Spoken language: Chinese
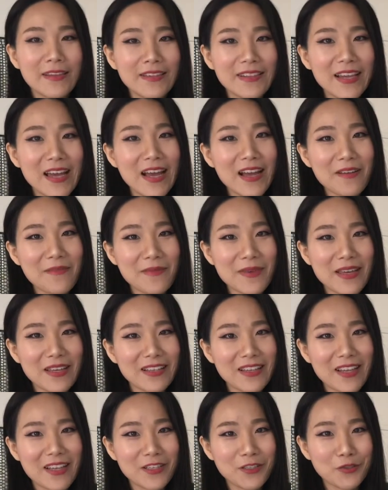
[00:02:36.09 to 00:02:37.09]
第二
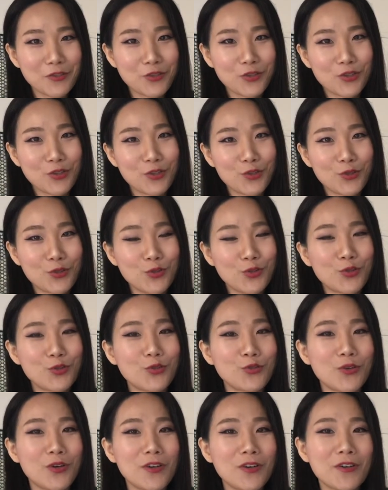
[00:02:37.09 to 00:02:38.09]
名呢，就是
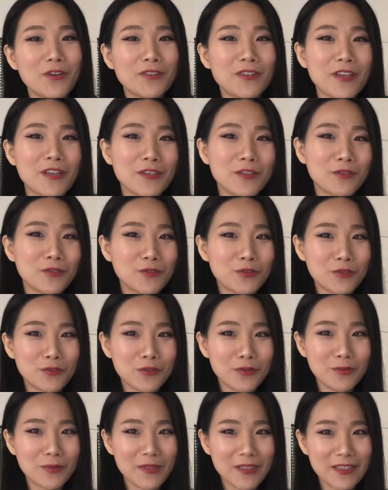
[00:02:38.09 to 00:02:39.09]
所有的
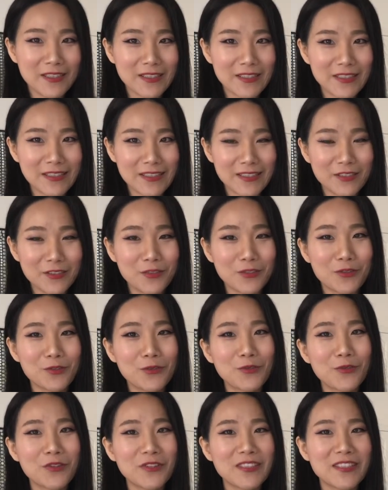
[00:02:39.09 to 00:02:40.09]
YouTuber 和
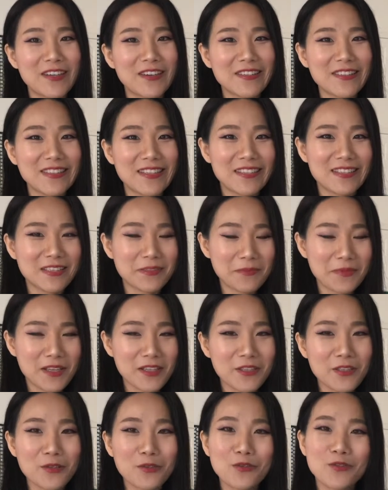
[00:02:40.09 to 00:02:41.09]
中国小姐姐
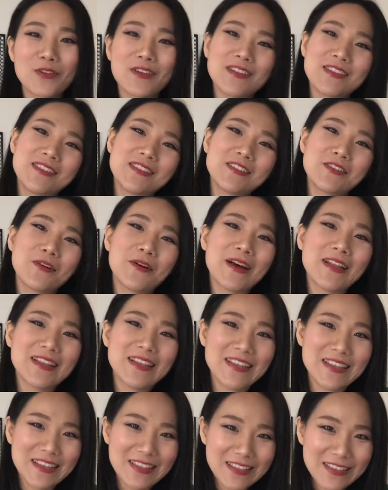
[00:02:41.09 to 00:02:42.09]
们都最喜欢
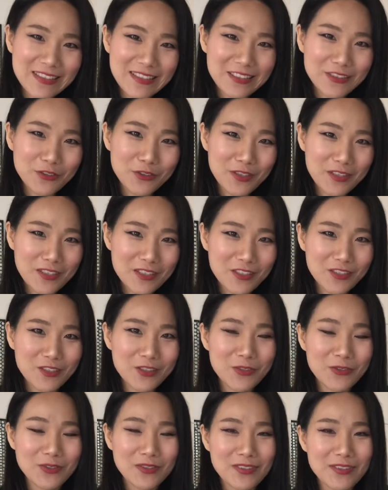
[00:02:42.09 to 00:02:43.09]
的一个 Trader
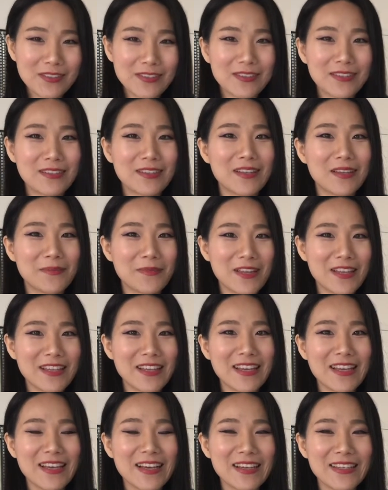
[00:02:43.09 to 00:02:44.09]
Joe's 里面
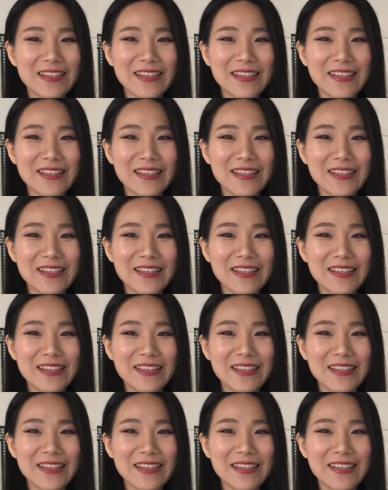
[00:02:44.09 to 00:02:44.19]
的一个